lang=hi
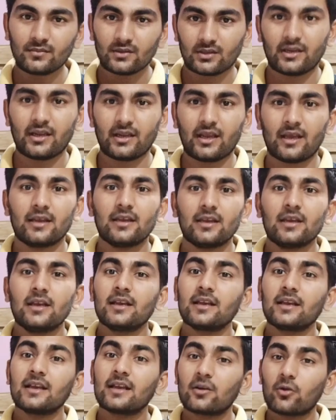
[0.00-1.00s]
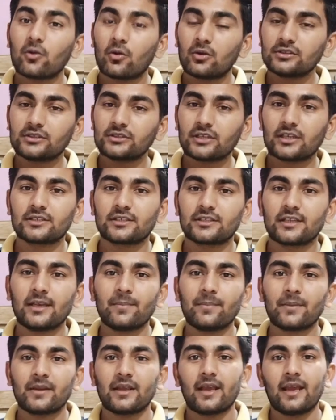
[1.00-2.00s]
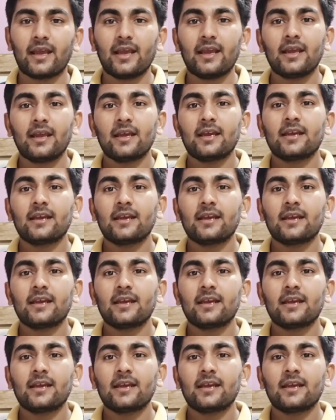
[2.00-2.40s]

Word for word: ठीक है कि कौन सा शेप ये है